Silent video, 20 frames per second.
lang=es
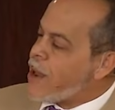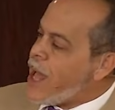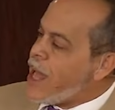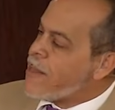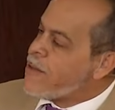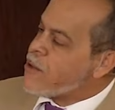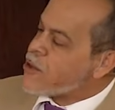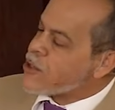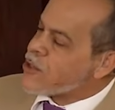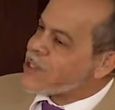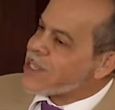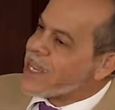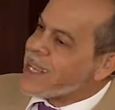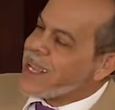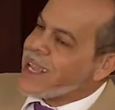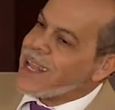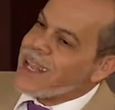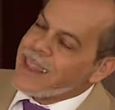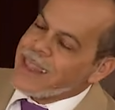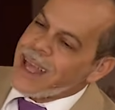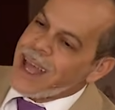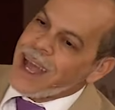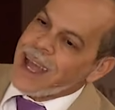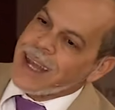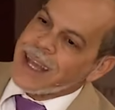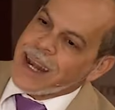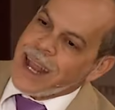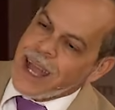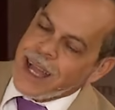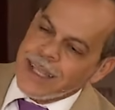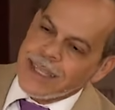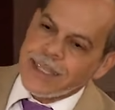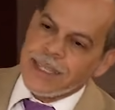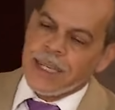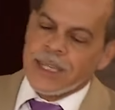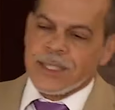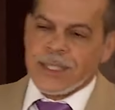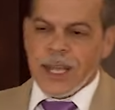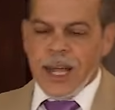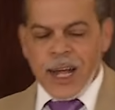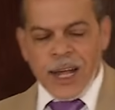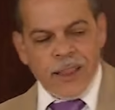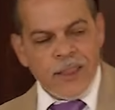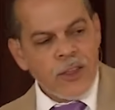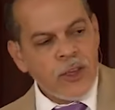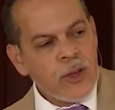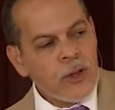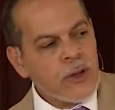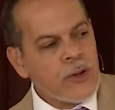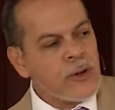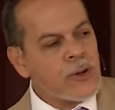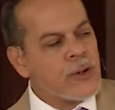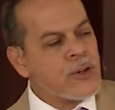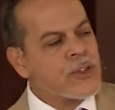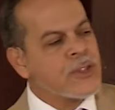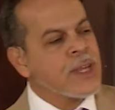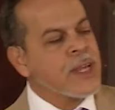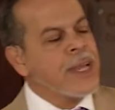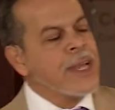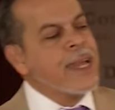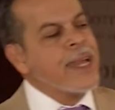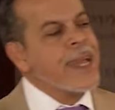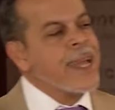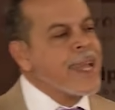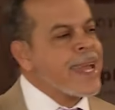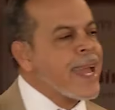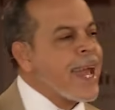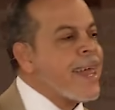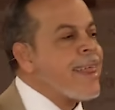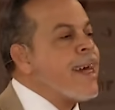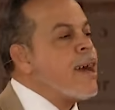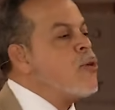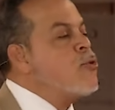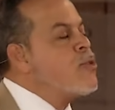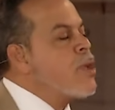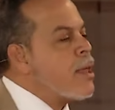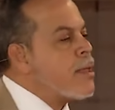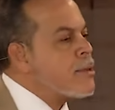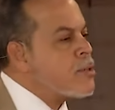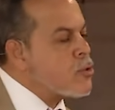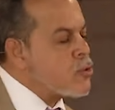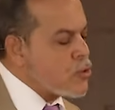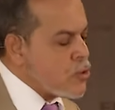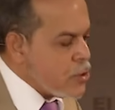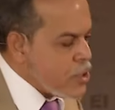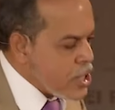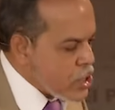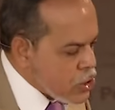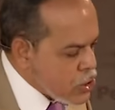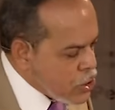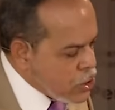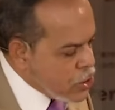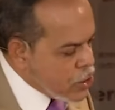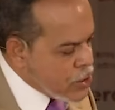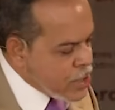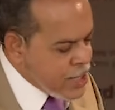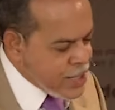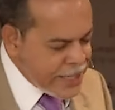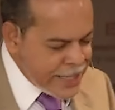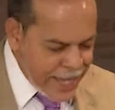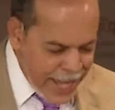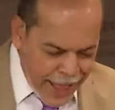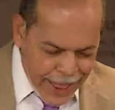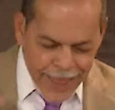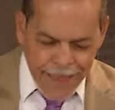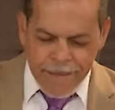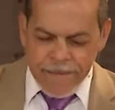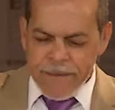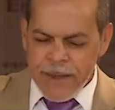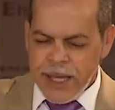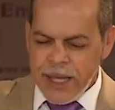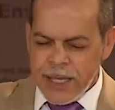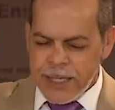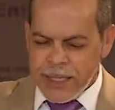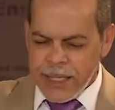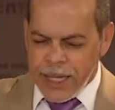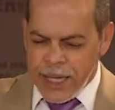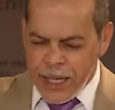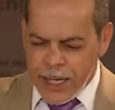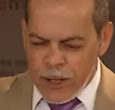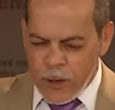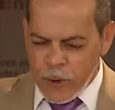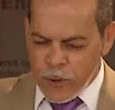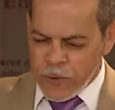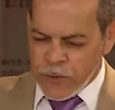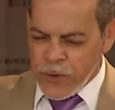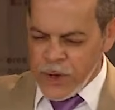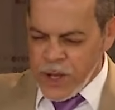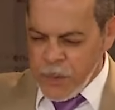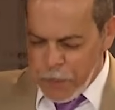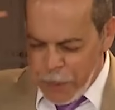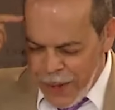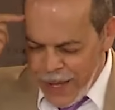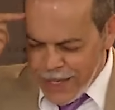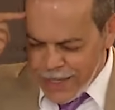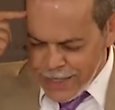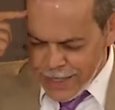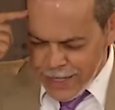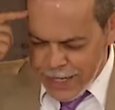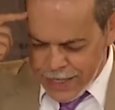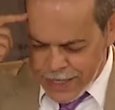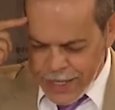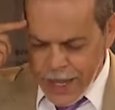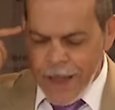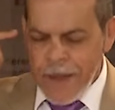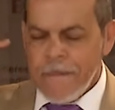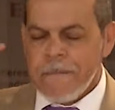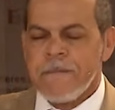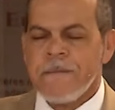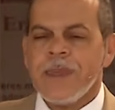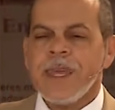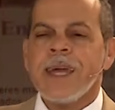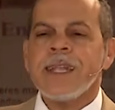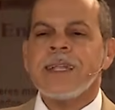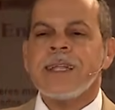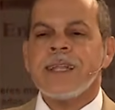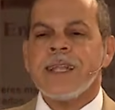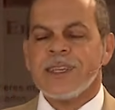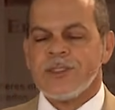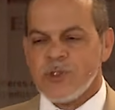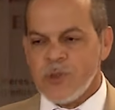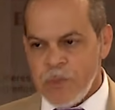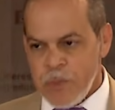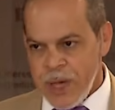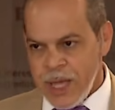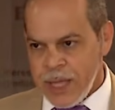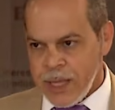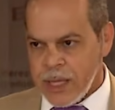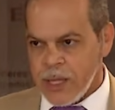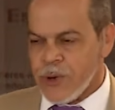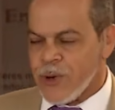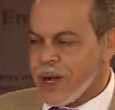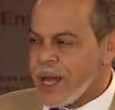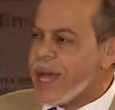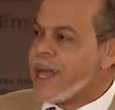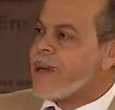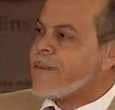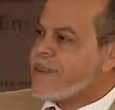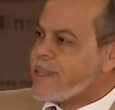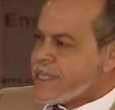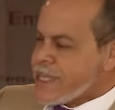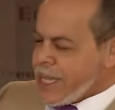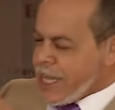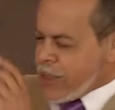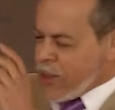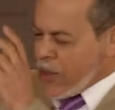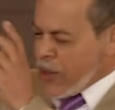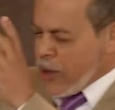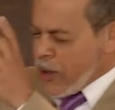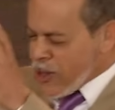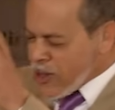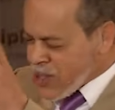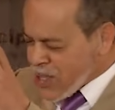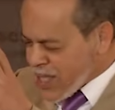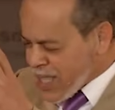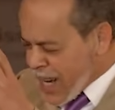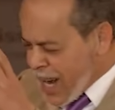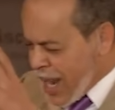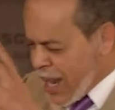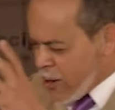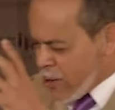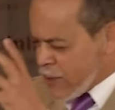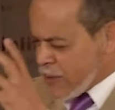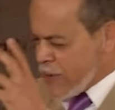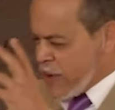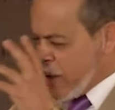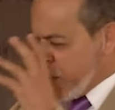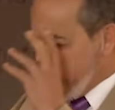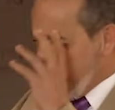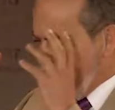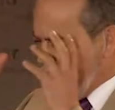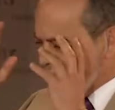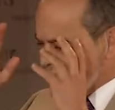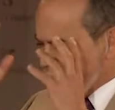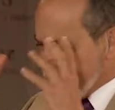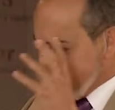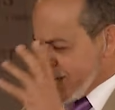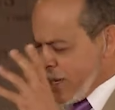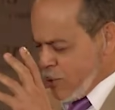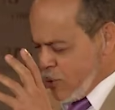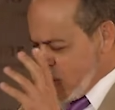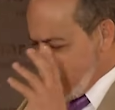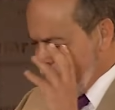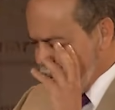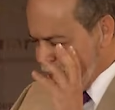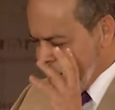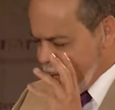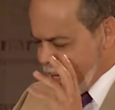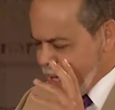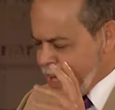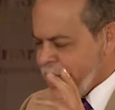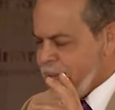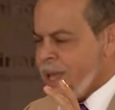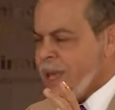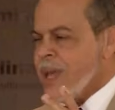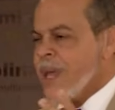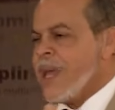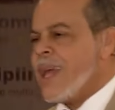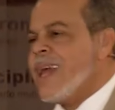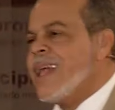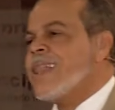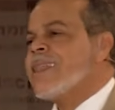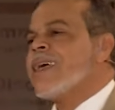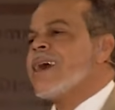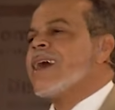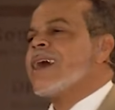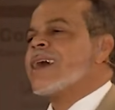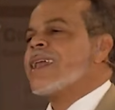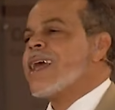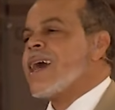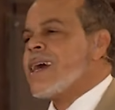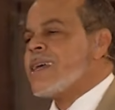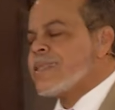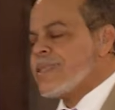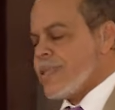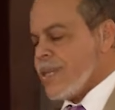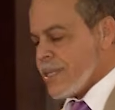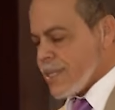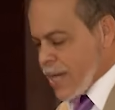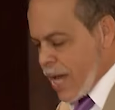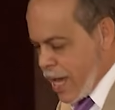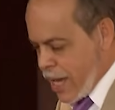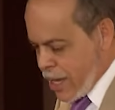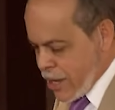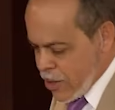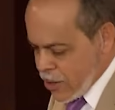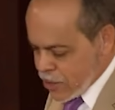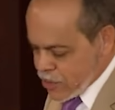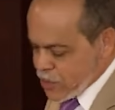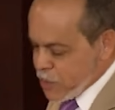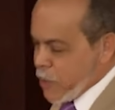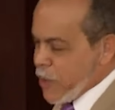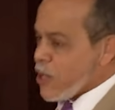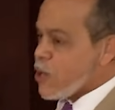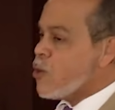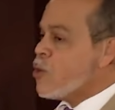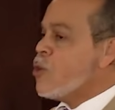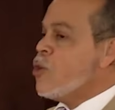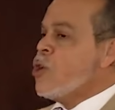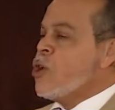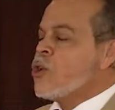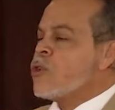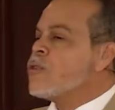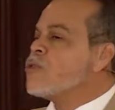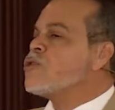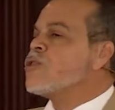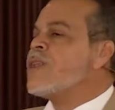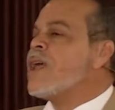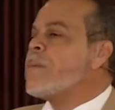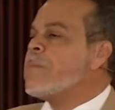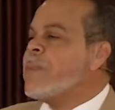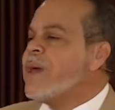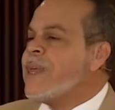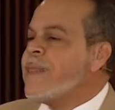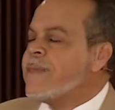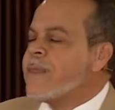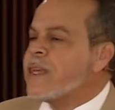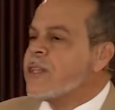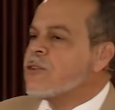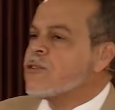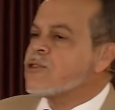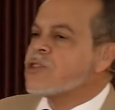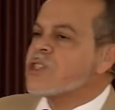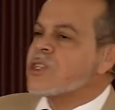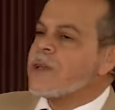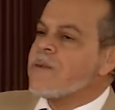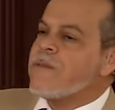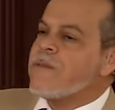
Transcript: hablándonos de que él da gracias a Dios en cada una de sus oraciones, cada vez que los filipenses vienen a su mente, o cada vez que Dios trae los filipenses a su mente, él da gracias a ellos, pero no solamente nos